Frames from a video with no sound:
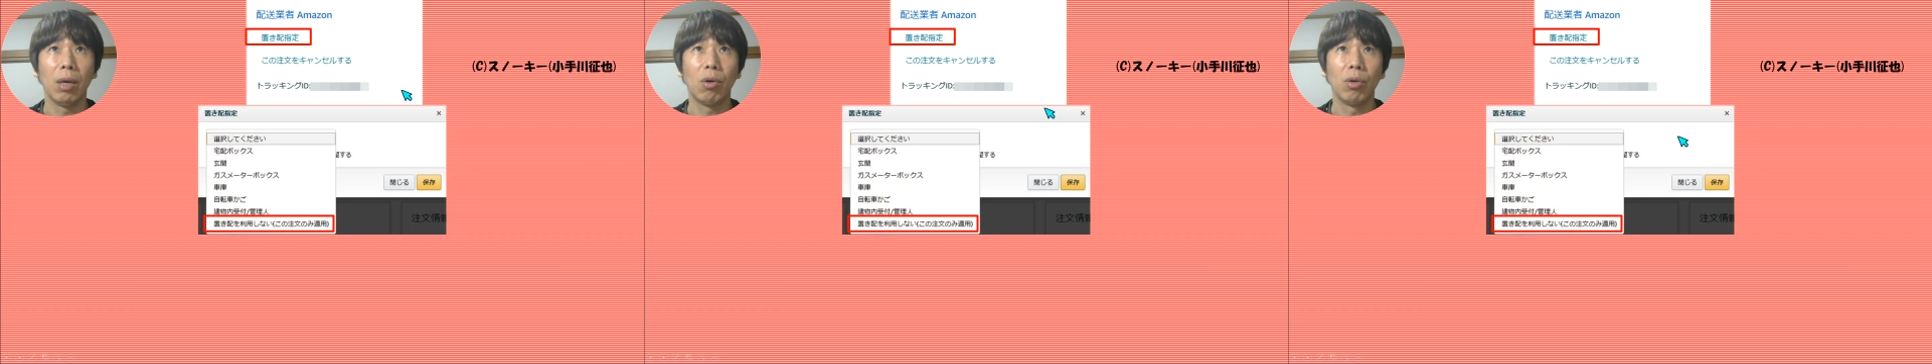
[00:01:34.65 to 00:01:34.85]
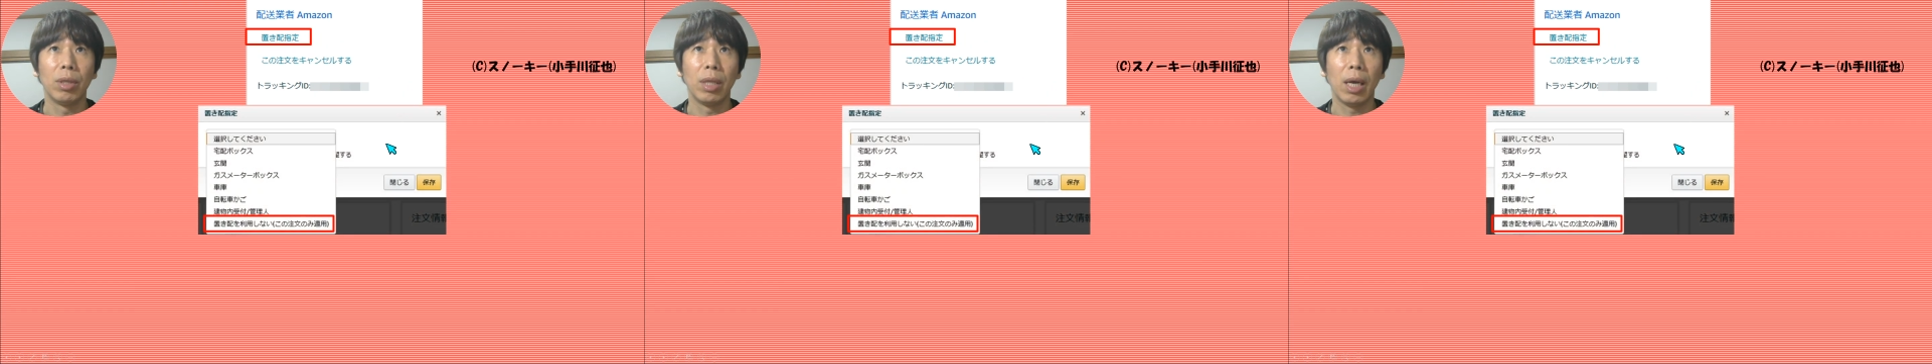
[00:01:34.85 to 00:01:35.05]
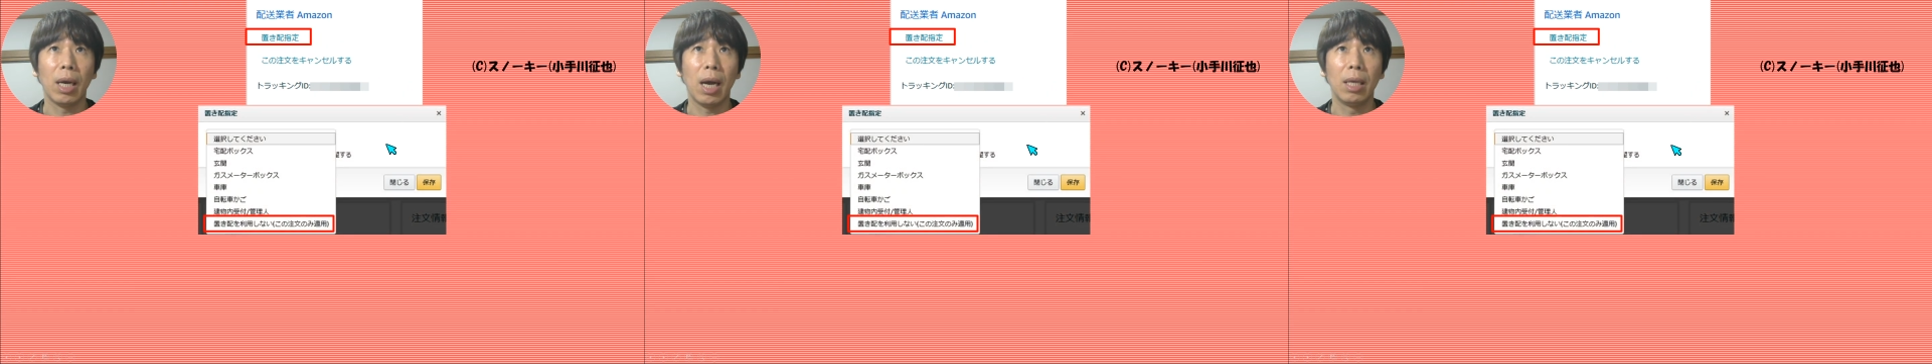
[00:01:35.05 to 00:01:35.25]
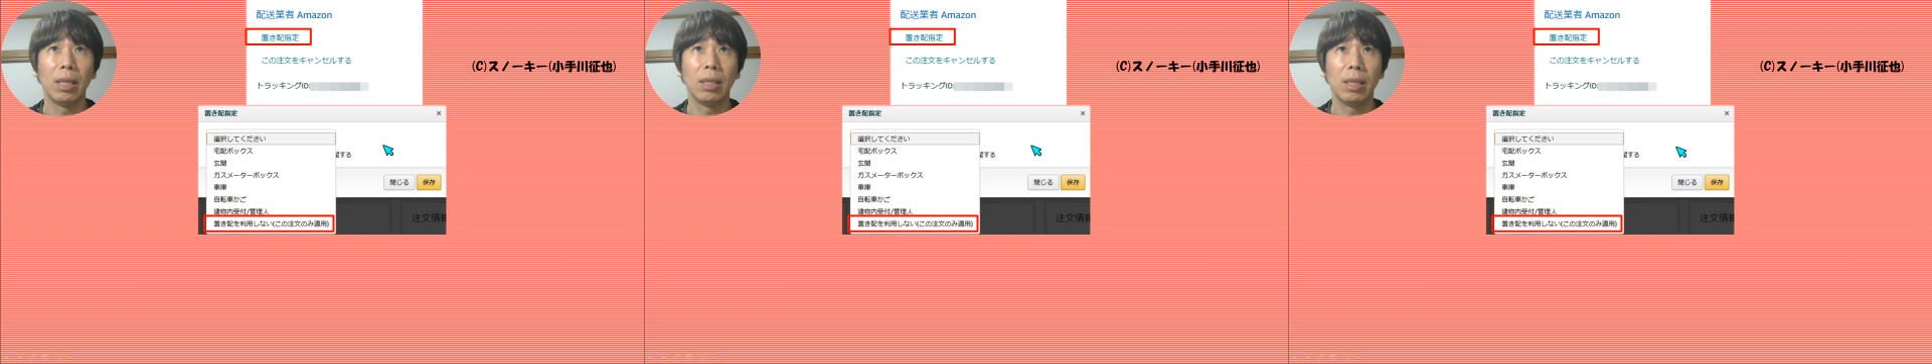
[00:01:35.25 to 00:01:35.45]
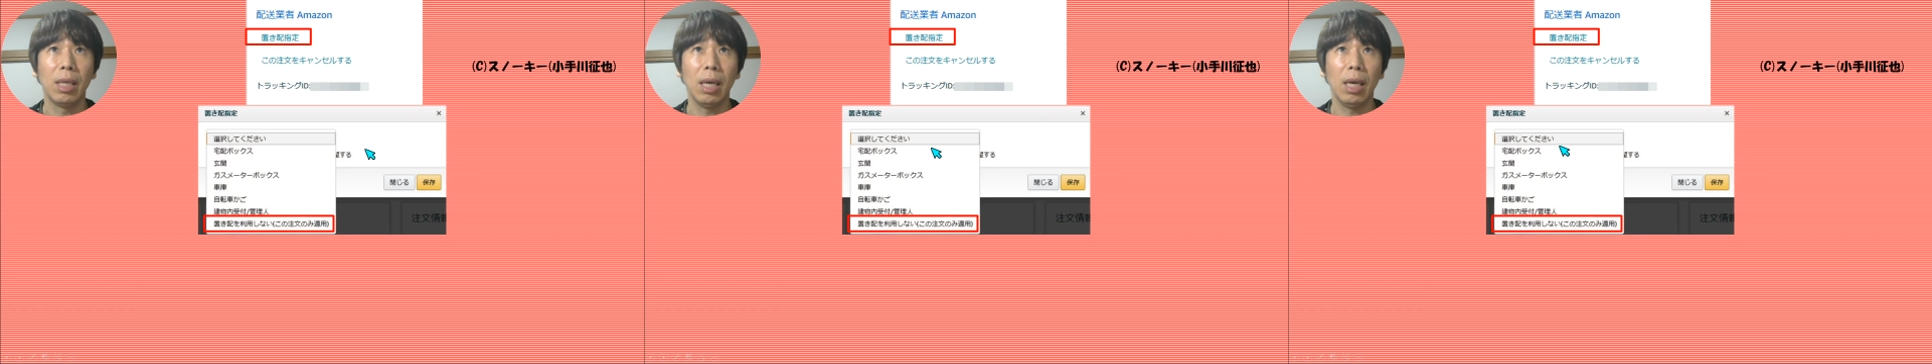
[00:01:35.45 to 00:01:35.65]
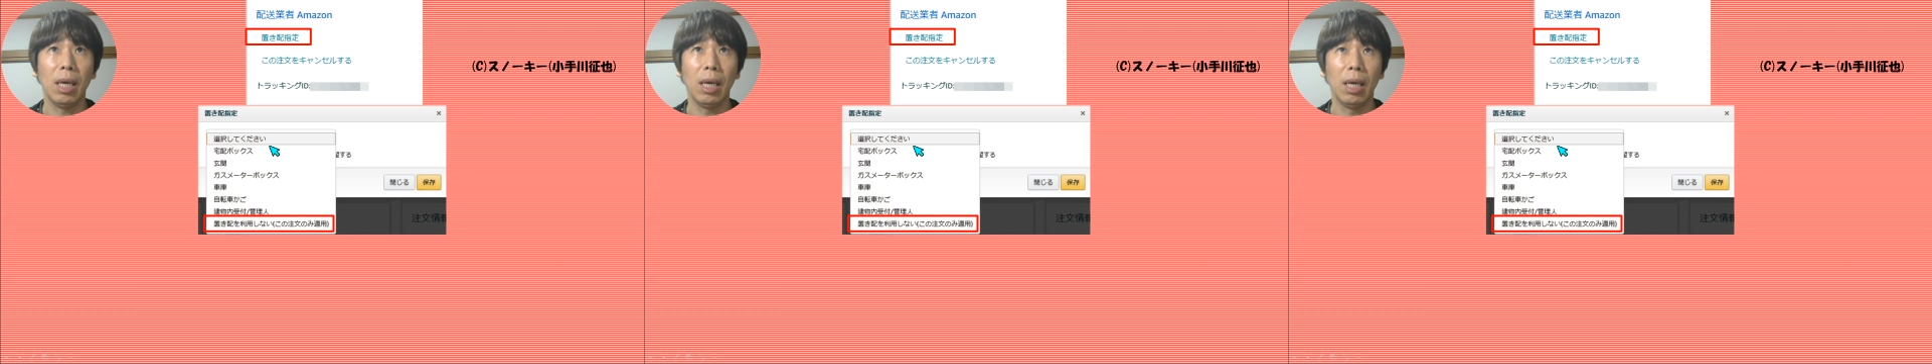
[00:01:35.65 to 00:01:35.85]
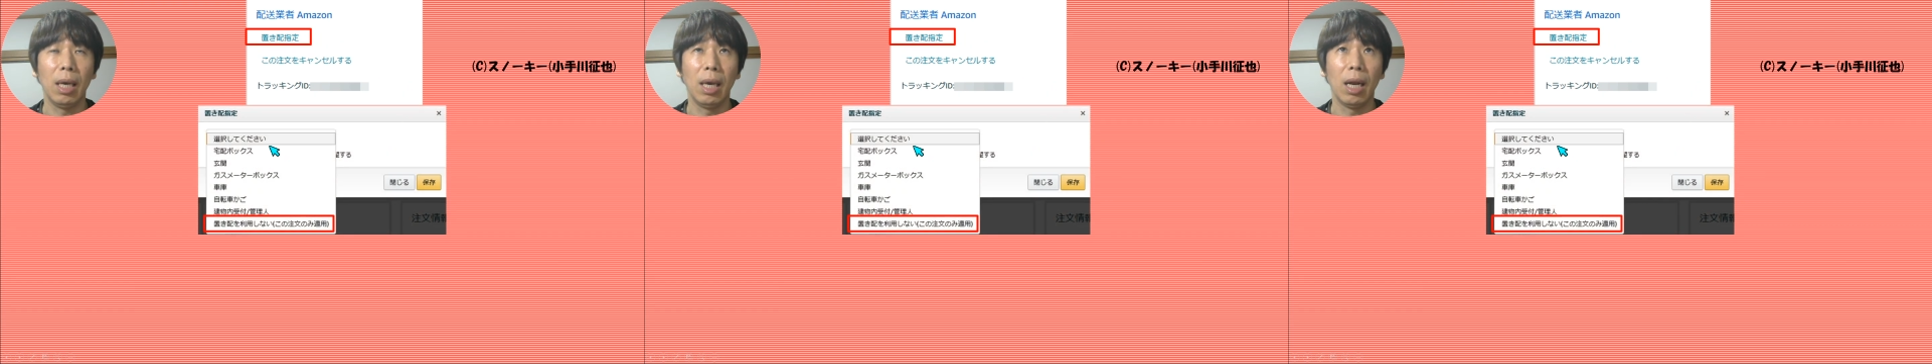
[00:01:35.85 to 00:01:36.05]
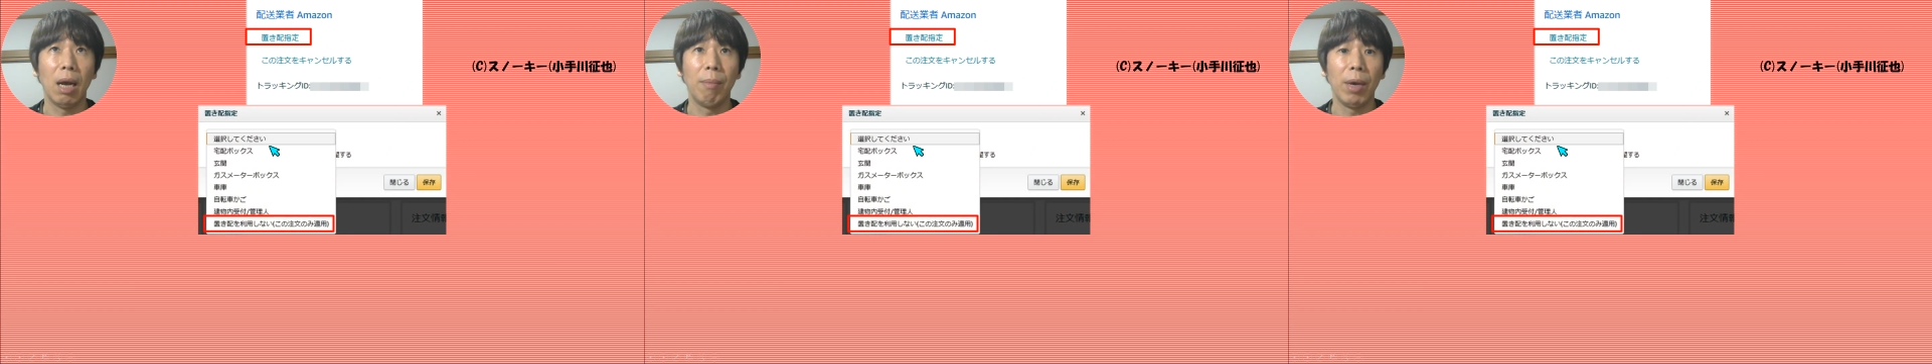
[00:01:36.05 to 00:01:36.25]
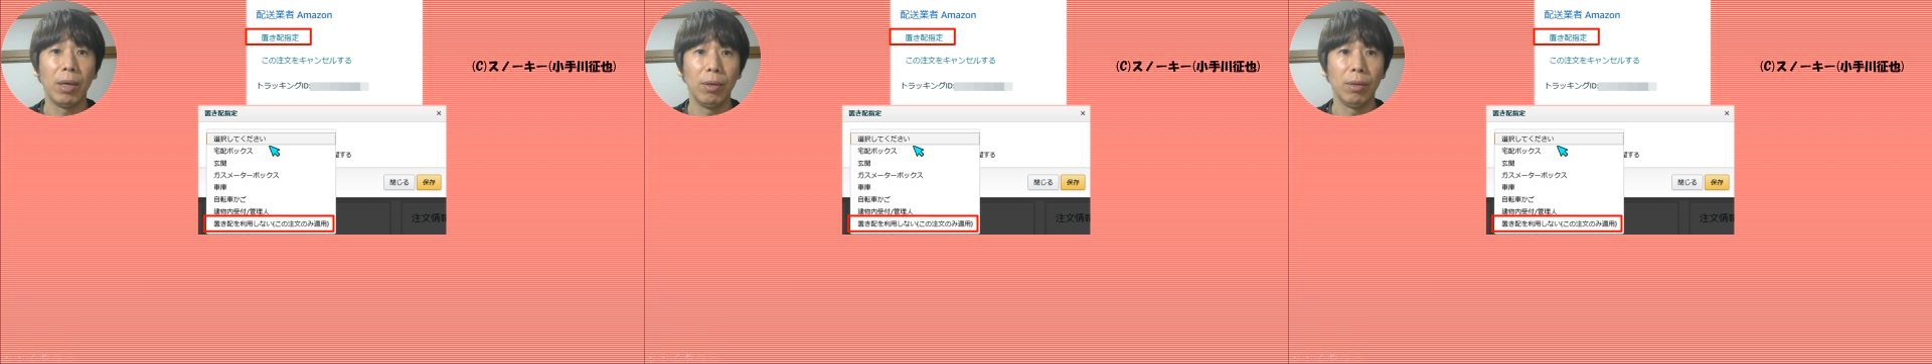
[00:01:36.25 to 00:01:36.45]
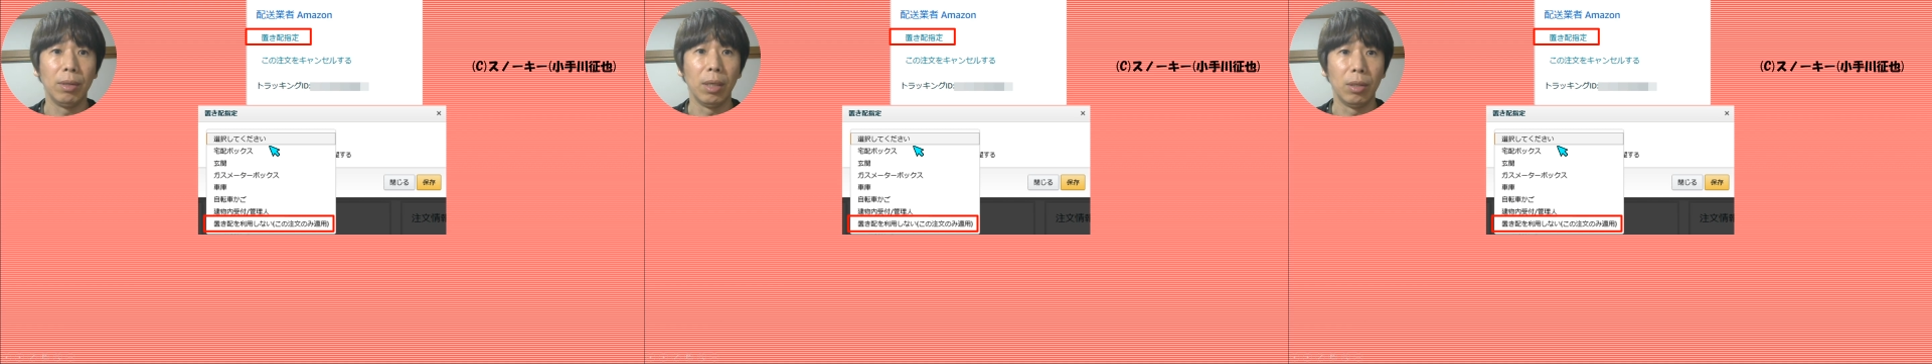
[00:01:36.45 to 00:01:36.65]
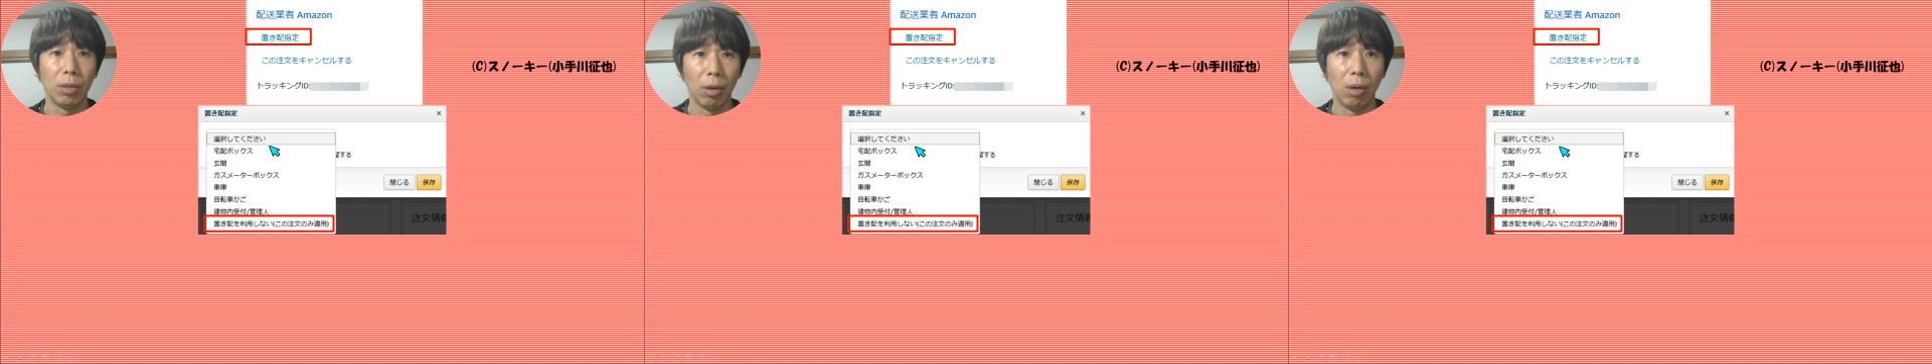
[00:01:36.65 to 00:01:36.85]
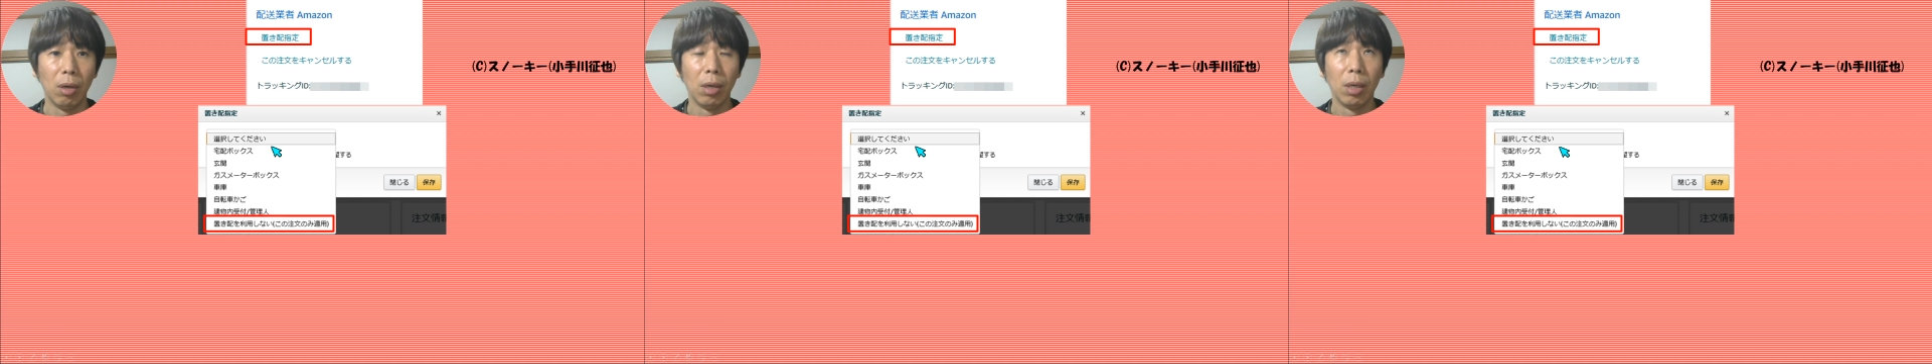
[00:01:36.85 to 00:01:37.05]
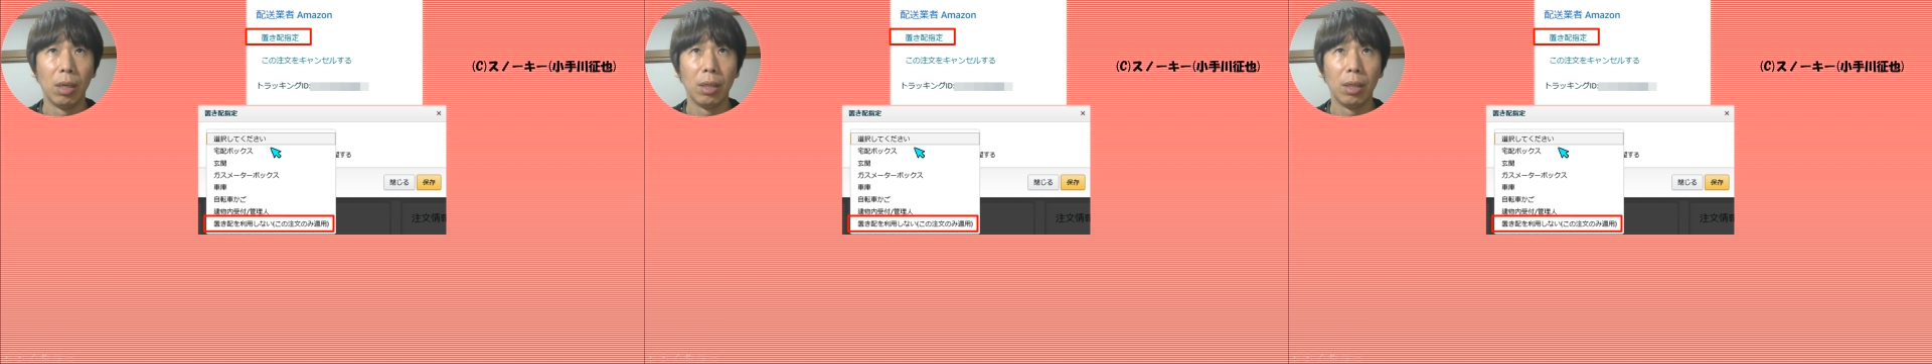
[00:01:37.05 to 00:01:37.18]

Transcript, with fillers: こんな感じで、選べるんですよ。